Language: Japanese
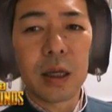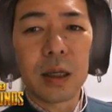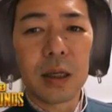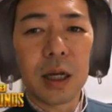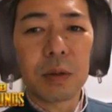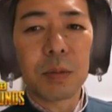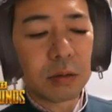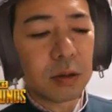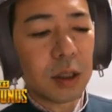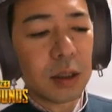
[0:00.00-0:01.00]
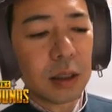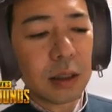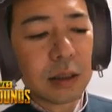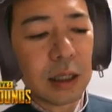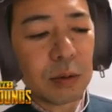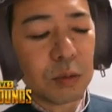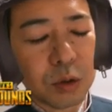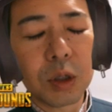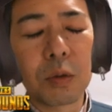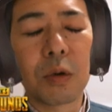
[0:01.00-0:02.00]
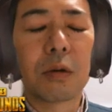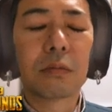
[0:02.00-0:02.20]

えー、やりまくってきたんですけれども、それでも